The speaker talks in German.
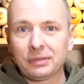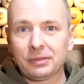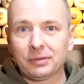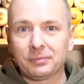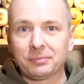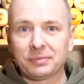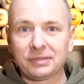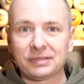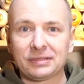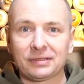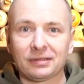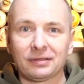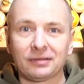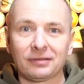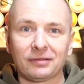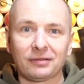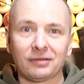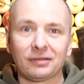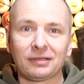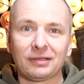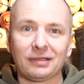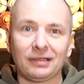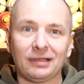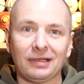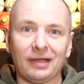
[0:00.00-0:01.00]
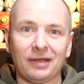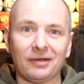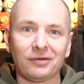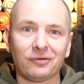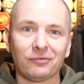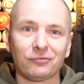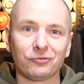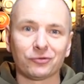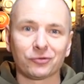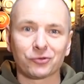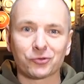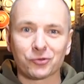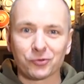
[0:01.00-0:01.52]
hier ein bisschen
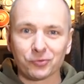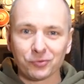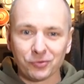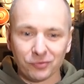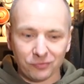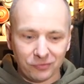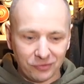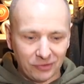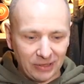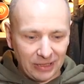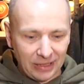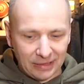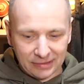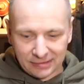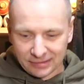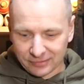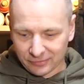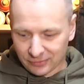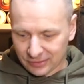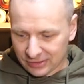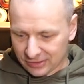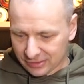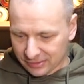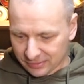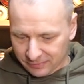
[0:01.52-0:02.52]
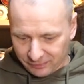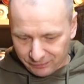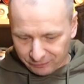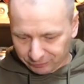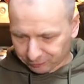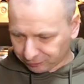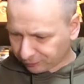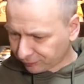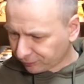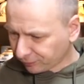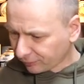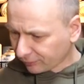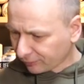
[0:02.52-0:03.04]
Gelände fürs Studio wieder herzurichten.
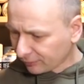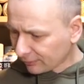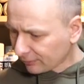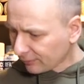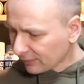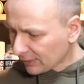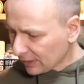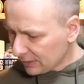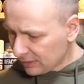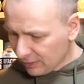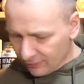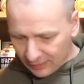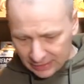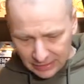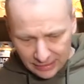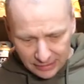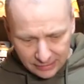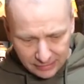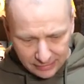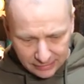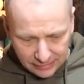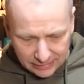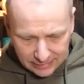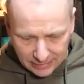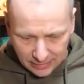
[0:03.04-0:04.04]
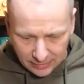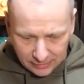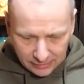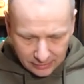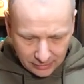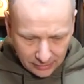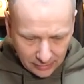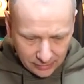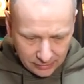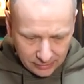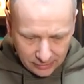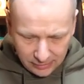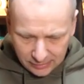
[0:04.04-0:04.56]
Hier waren einige Sachen,
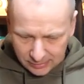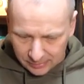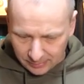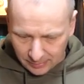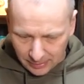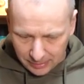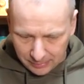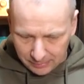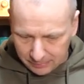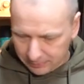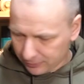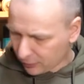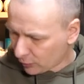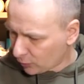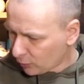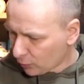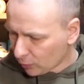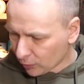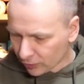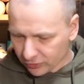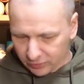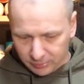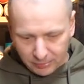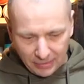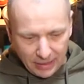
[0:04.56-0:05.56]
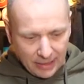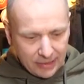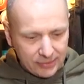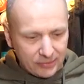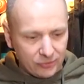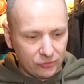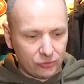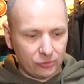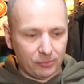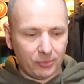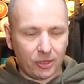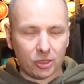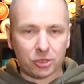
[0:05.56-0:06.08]
da die zwei großen
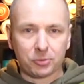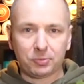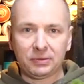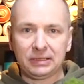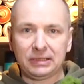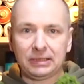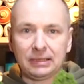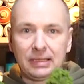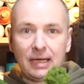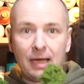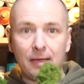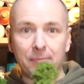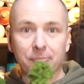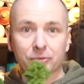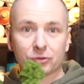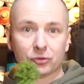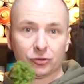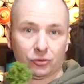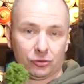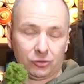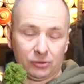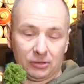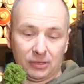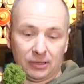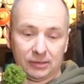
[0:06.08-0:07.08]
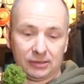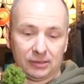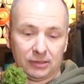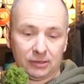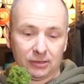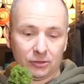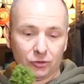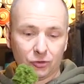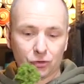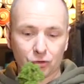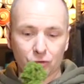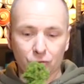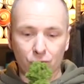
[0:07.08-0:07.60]
Basen zum Beispiel, die gab es
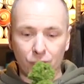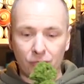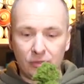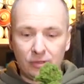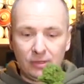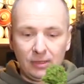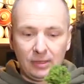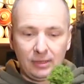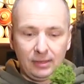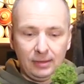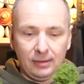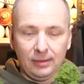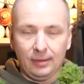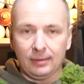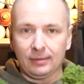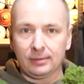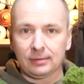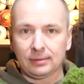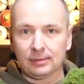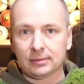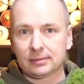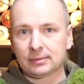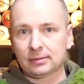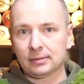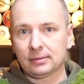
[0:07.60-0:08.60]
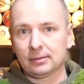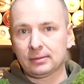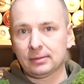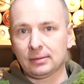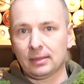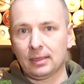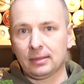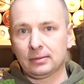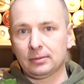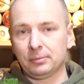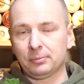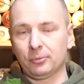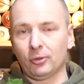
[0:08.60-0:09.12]
tatsächlich schon. Allerdings sind
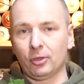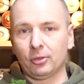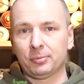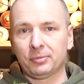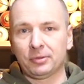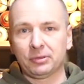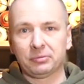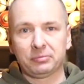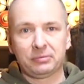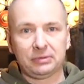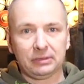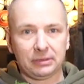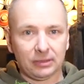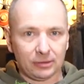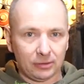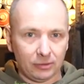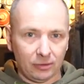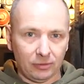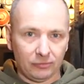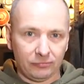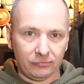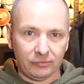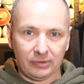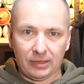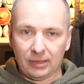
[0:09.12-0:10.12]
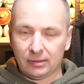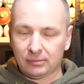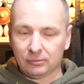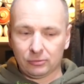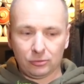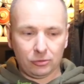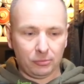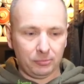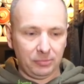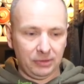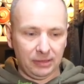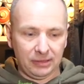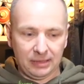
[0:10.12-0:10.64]
da die Bäume, die da drauf waren,
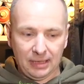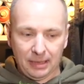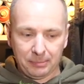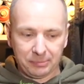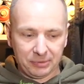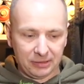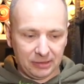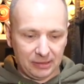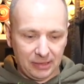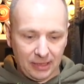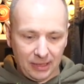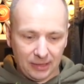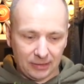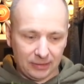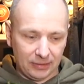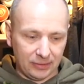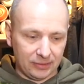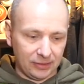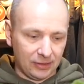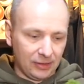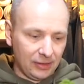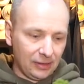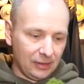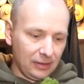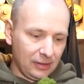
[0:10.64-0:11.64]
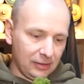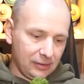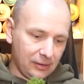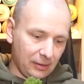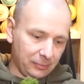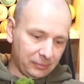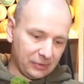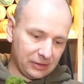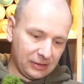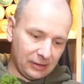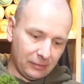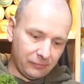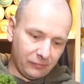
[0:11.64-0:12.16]
komplett abgenadelt. Ich
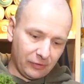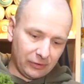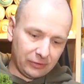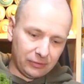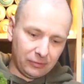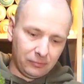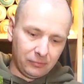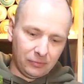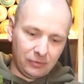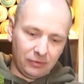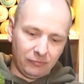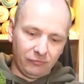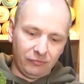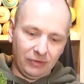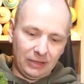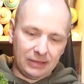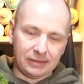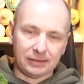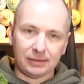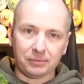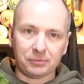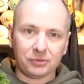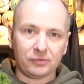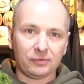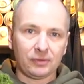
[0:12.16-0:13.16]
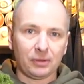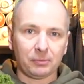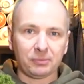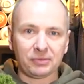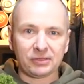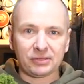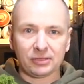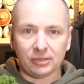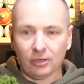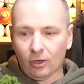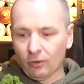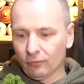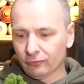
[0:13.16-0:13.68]
habe das einfach, den, den Felsen habe ich wieder ein
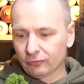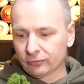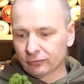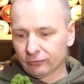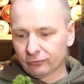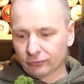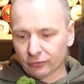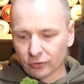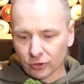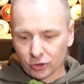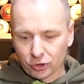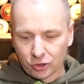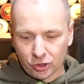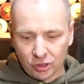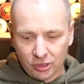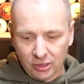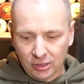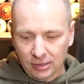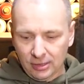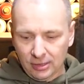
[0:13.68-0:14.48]
bisschen aufgefrischt,